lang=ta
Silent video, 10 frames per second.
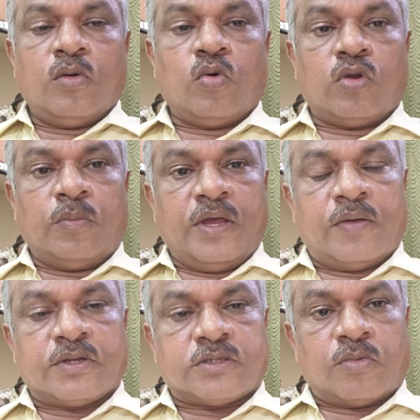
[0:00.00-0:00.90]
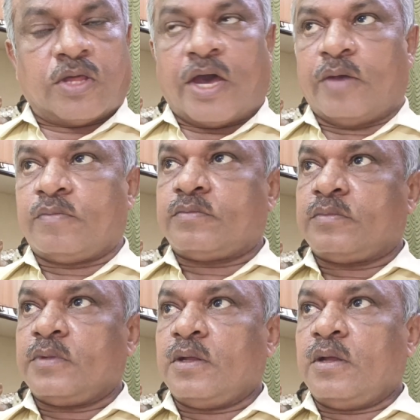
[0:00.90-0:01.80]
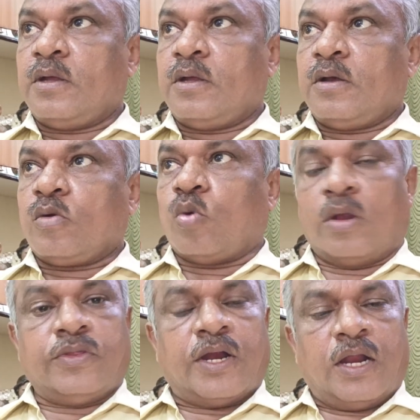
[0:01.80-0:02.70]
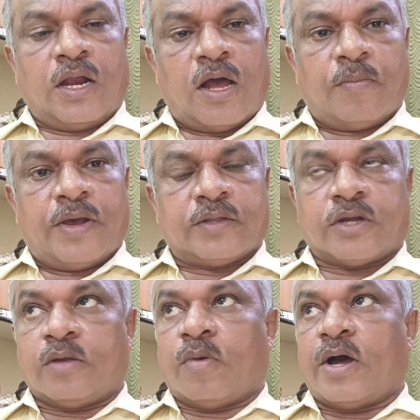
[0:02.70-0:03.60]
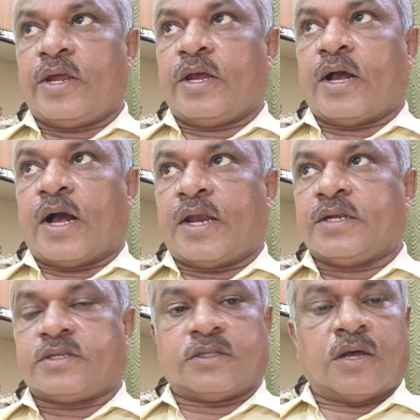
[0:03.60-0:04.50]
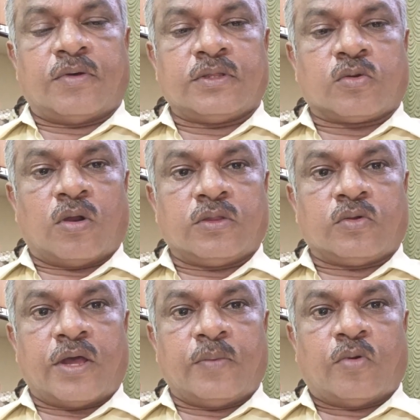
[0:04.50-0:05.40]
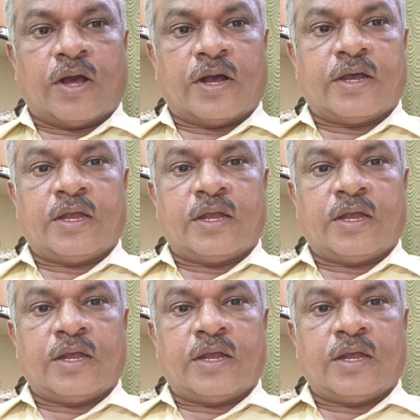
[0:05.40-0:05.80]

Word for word: ஒரு மீனவர் சமுதாயம் குழந்தைகள் இல்லாமல் தடுமாறி ஆரணி சித்தா வந்து குழந்துண்டாகி போனாங்க